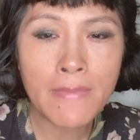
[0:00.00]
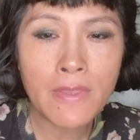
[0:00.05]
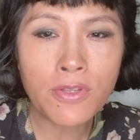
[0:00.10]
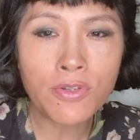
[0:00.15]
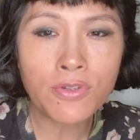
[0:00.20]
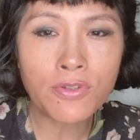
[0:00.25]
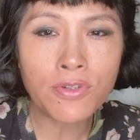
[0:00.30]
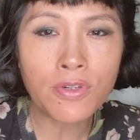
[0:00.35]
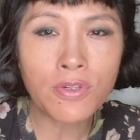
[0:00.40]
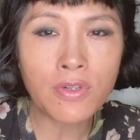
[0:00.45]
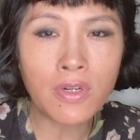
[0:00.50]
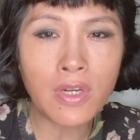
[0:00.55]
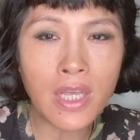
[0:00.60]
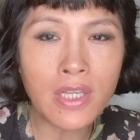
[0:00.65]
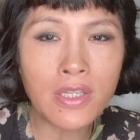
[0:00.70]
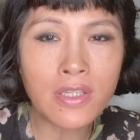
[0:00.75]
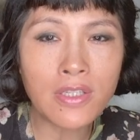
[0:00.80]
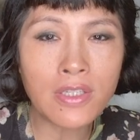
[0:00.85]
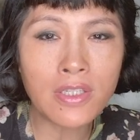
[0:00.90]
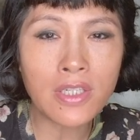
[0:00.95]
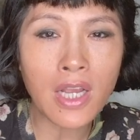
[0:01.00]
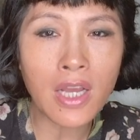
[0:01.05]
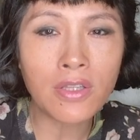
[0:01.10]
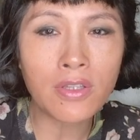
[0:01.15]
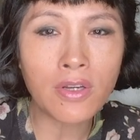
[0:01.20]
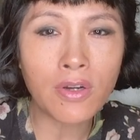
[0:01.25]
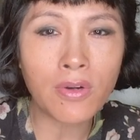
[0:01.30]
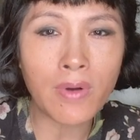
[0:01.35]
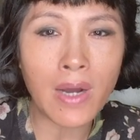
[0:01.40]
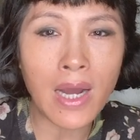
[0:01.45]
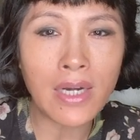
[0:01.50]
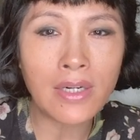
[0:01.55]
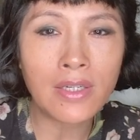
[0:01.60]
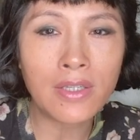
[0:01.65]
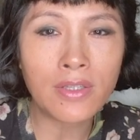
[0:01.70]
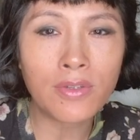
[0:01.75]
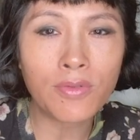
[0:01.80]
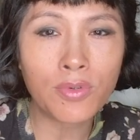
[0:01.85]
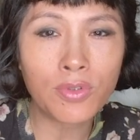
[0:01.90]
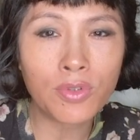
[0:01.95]
就是类似这样的华
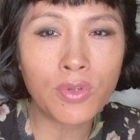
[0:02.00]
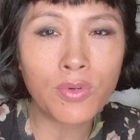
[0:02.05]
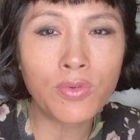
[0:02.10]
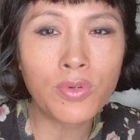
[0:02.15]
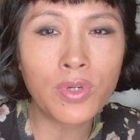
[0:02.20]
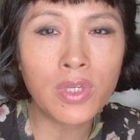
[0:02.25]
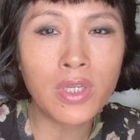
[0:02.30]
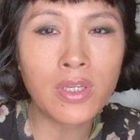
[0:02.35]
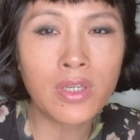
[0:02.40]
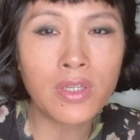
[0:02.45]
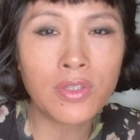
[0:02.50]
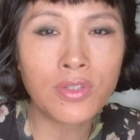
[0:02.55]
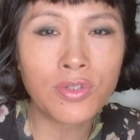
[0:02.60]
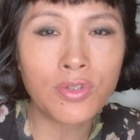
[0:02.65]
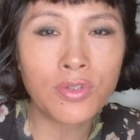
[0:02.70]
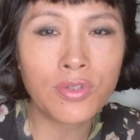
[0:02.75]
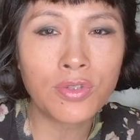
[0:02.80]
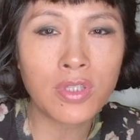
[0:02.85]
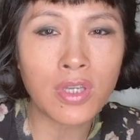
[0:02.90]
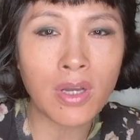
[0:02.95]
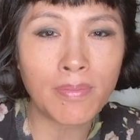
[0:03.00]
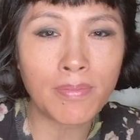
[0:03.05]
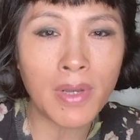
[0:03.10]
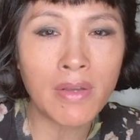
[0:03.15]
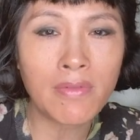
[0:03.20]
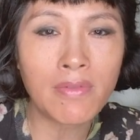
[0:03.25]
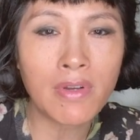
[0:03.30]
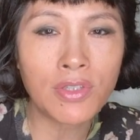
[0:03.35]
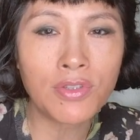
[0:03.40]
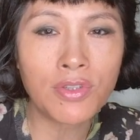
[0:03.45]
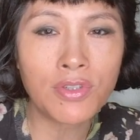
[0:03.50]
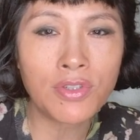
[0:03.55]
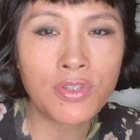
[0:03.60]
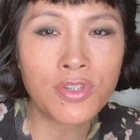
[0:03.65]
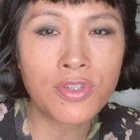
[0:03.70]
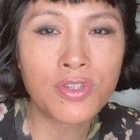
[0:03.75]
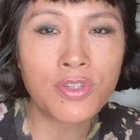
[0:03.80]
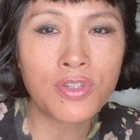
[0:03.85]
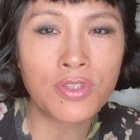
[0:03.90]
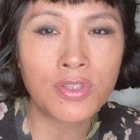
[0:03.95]
人，我都会去想办法去
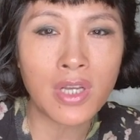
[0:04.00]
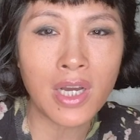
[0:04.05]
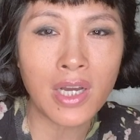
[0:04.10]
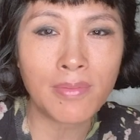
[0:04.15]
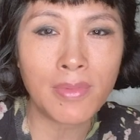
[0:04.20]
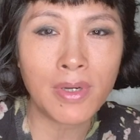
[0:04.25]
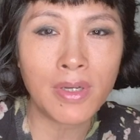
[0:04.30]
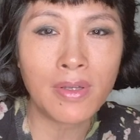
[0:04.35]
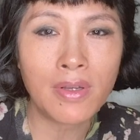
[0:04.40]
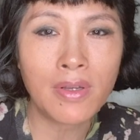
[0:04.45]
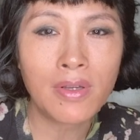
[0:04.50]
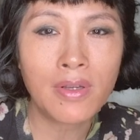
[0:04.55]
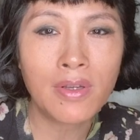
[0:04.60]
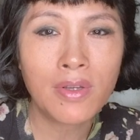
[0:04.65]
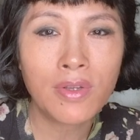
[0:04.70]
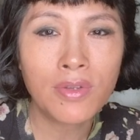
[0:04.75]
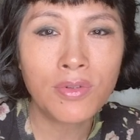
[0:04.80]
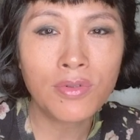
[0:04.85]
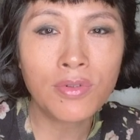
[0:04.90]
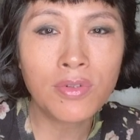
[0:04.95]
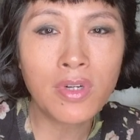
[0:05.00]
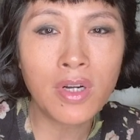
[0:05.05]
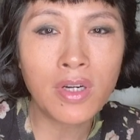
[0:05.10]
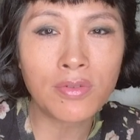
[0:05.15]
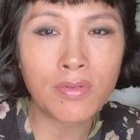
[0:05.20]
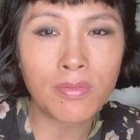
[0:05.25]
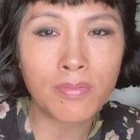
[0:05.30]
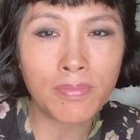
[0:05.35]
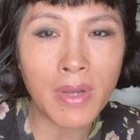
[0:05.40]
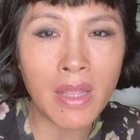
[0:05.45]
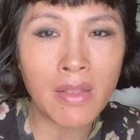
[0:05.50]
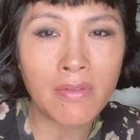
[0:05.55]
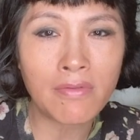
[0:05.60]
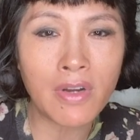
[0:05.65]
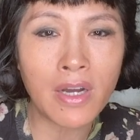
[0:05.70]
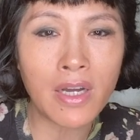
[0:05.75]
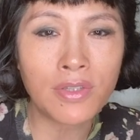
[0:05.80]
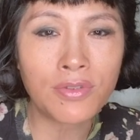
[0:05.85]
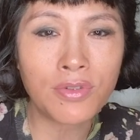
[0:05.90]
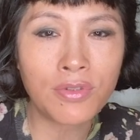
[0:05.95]
支持他们。用各种办
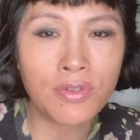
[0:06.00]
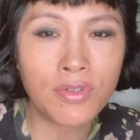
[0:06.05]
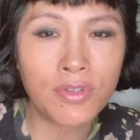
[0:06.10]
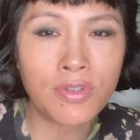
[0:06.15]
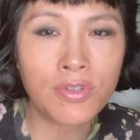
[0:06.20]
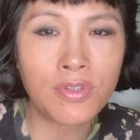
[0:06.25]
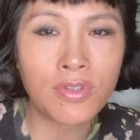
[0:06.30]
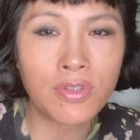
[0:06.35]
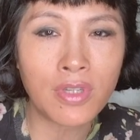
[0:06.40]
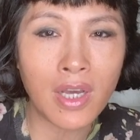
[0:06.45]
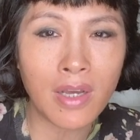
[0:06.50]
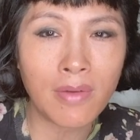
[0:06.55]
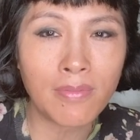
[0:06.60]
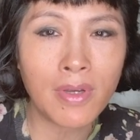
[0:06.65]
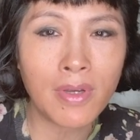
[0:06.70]
法去支持他，